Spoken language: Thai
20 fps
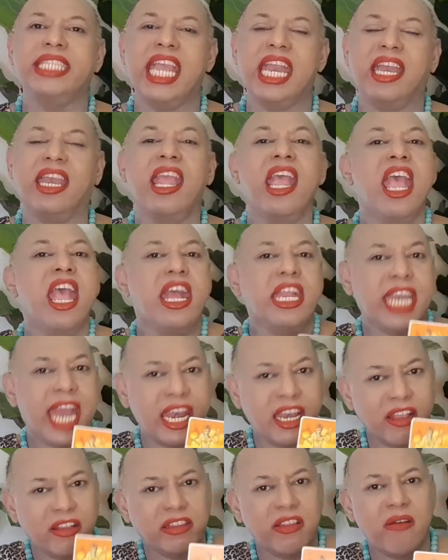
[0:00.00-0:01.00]
100%
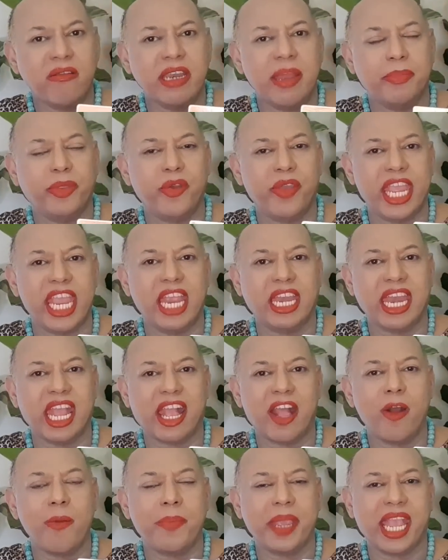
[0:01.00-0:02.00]
ท่านก็ต้องนำตัวเองเนี่
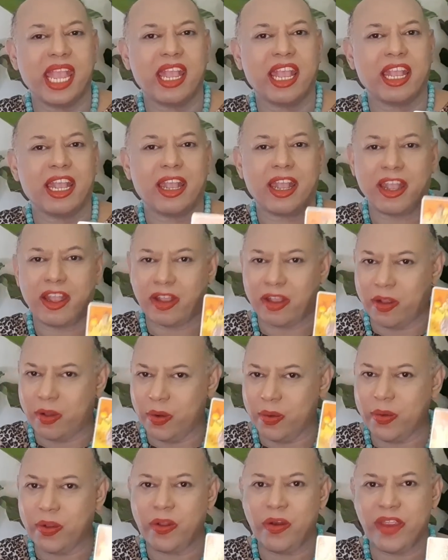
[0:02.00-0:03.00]
ยเข้าไปค
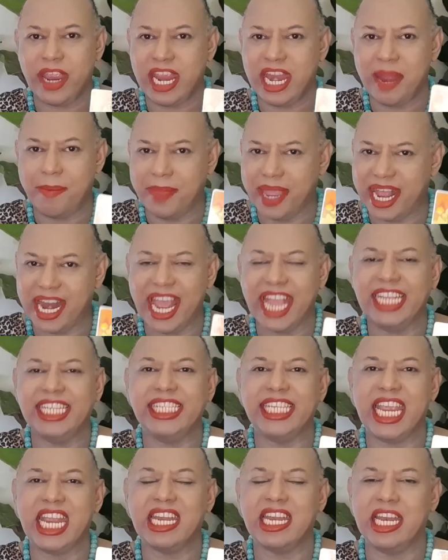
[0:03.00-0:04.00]
ลุกคลีนำไปใกล้
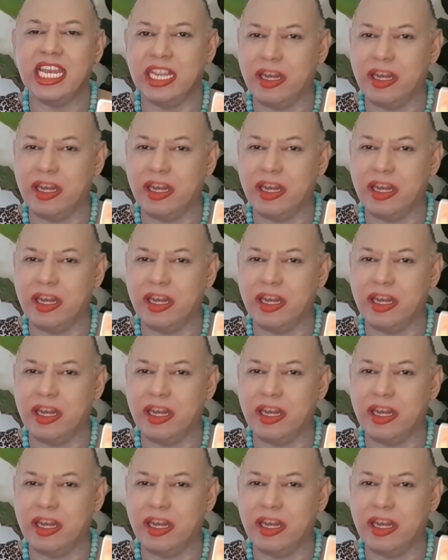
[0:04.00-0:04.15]
ชิดห